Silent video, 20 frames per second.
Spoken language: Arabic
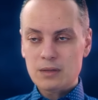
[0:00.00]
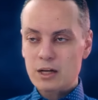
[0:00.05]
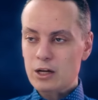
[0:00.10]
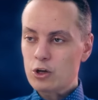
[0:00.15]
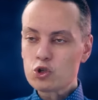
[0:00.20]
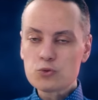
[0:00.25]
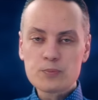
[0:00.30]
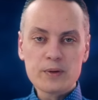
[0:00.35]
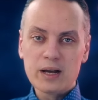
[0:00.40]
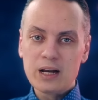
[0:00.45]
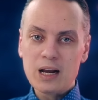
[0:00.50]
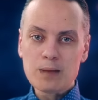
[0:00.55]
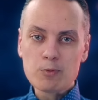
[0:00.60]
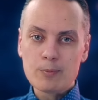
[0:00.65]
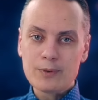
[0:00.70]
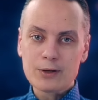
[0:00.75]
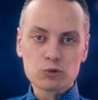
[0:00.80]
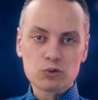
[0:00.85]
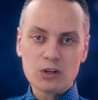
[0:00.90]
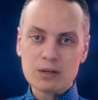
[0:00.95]
ما كانوش
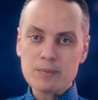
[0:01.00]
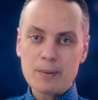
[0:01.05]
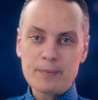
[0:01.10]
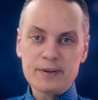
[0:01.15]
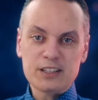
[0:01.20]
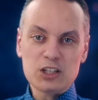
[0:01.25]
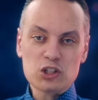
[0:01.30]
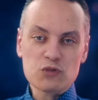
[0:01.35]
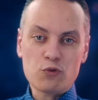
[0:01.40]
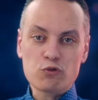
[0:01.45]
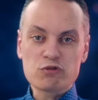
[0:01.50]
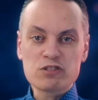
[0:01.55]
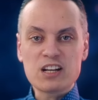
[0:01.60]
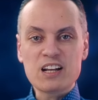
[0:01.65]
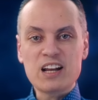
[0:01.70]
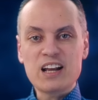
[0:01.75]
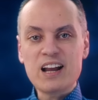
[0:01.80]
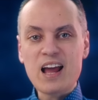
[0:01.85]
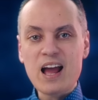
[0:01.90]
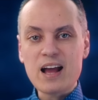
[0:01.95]
بيغلبوا برضه لما بيكتشفوا
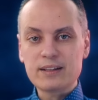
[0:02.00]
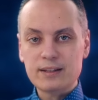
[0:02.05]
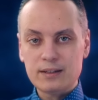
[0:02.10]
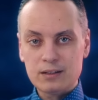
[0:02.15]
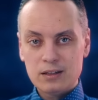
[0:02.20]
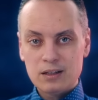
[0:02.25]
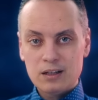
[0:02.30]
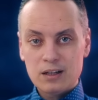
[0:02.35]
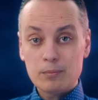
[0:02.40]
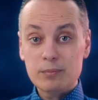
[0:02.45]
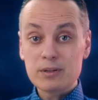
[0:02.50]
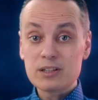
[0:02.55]
ان الاله ده